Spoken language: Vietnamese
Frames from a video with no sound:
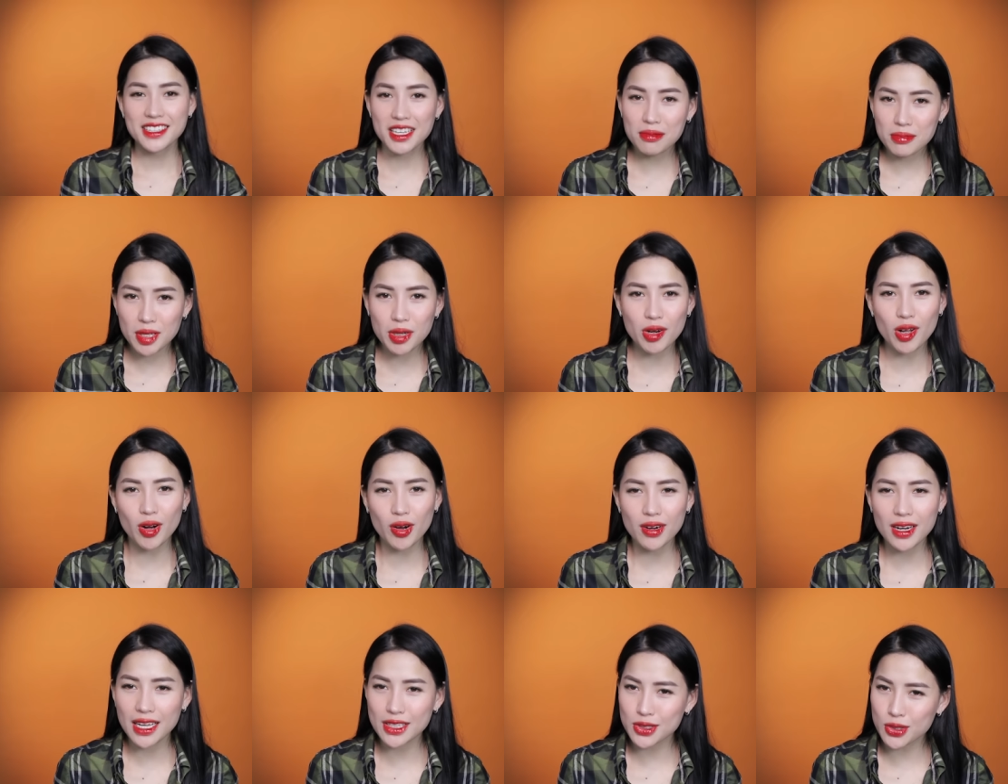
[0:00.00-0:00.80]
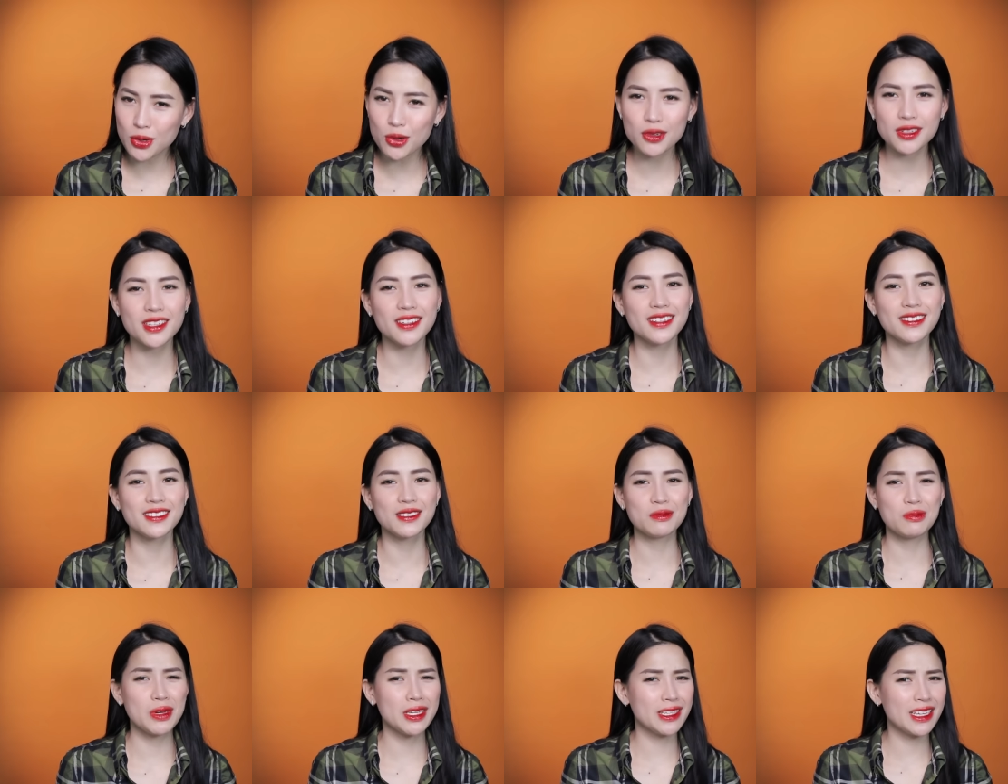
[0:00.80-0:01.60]
Tiếp theo đó là toner.
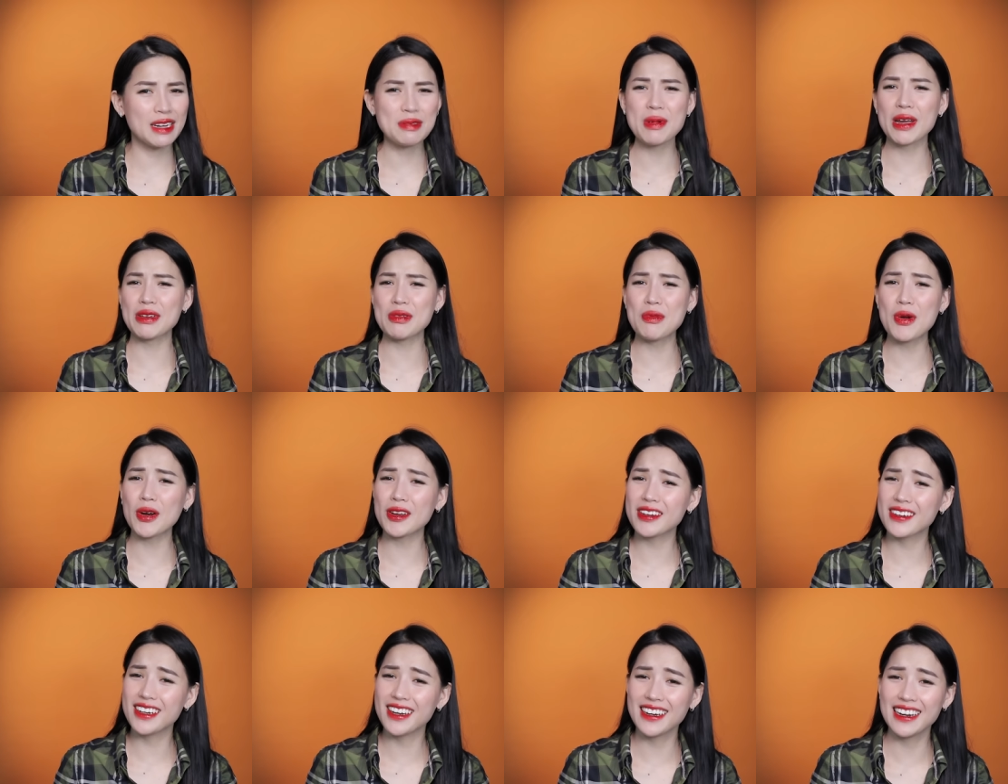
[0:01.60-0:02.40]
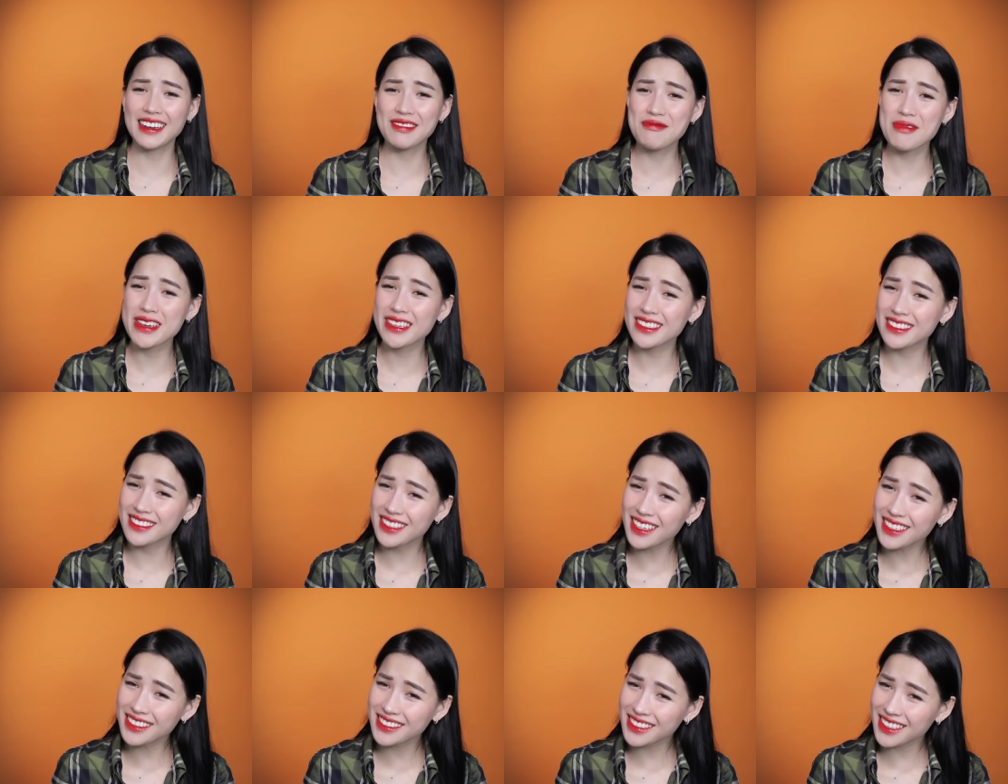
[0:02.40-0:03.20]
Mình nhấn mạnh với mọi người là mình
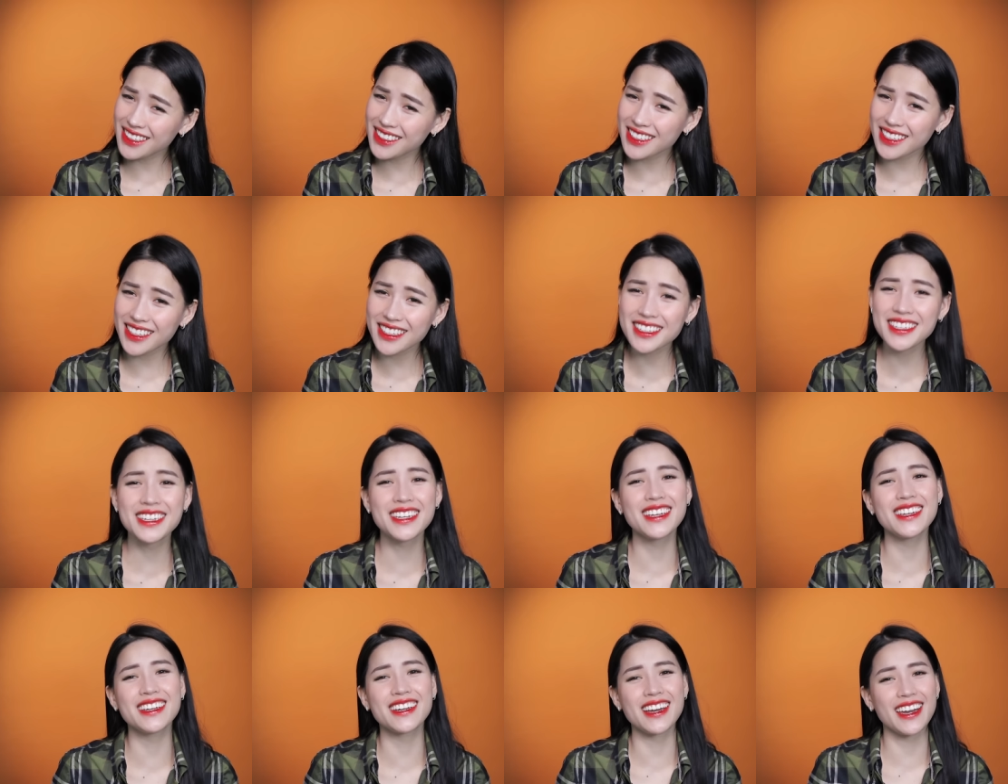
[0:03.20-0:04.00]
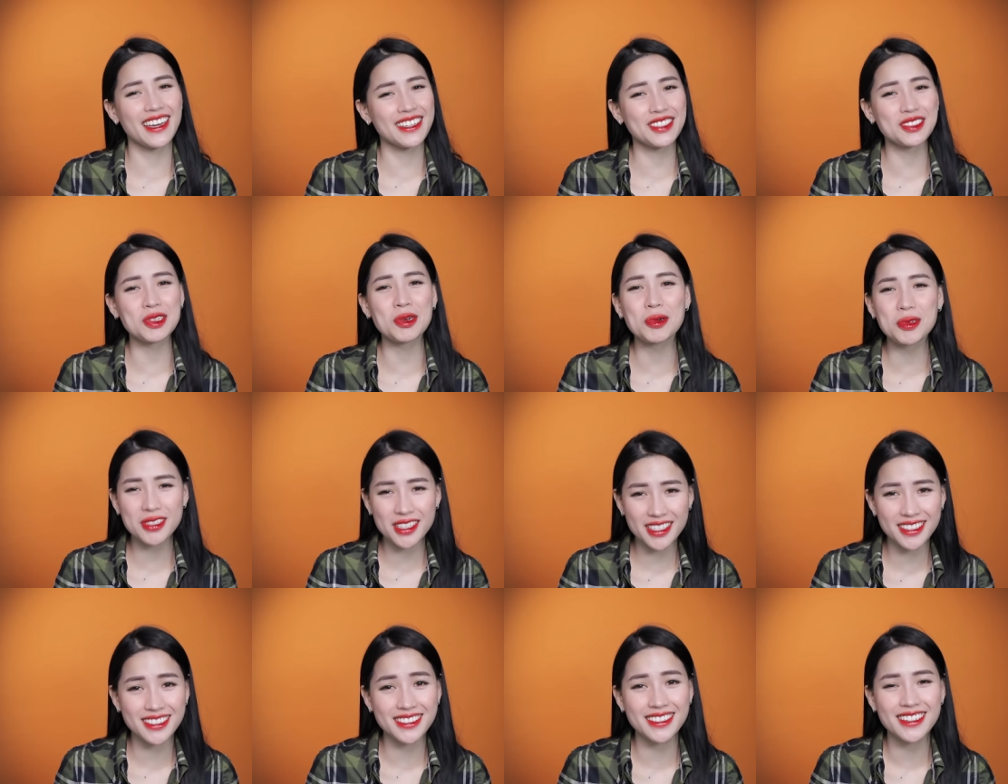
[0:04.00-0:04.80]
rất ít khi khen
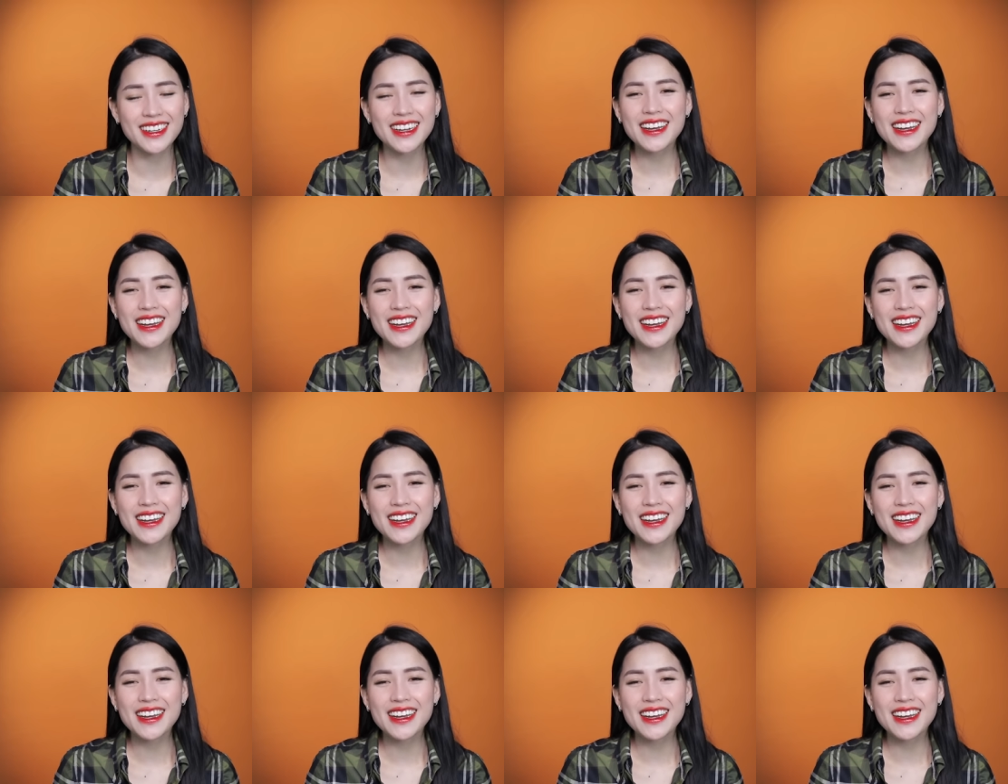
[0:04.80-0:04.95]
toner.